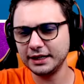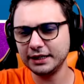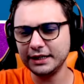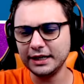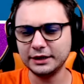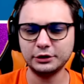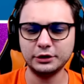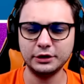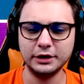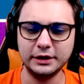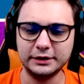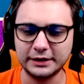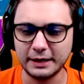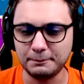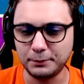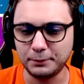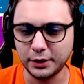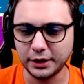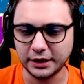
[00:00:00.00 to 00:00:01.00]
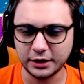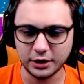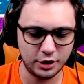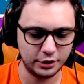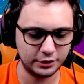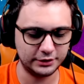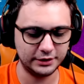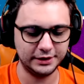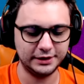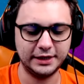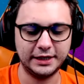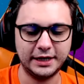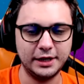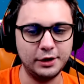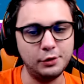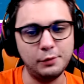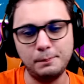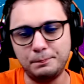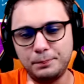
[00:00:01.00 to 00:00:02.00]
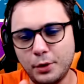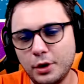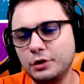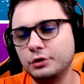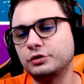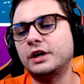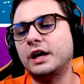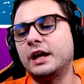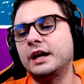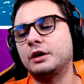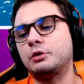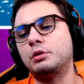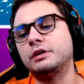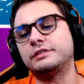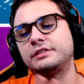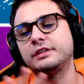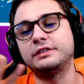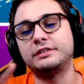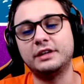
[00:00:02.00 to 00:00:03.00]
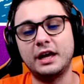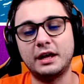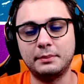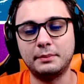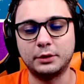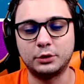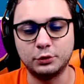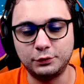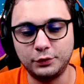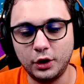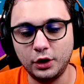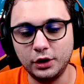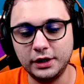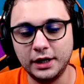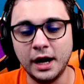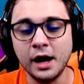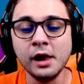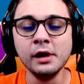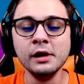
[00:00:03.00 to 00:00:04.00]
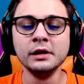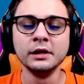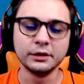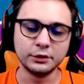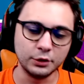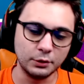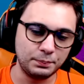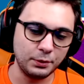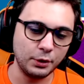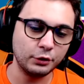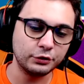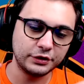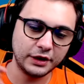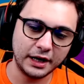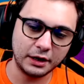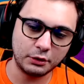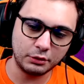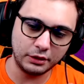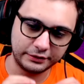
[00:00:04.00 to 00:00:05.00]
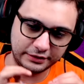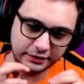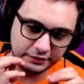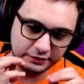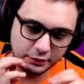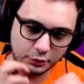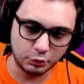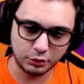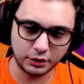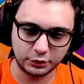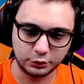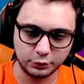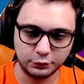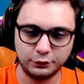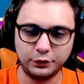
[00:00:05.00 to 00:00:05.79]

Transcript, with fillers: indietro nel tempo e ricordati che non puoi usare qualsiasi arma tu voglia Non puoi usare qualsiasi cura tu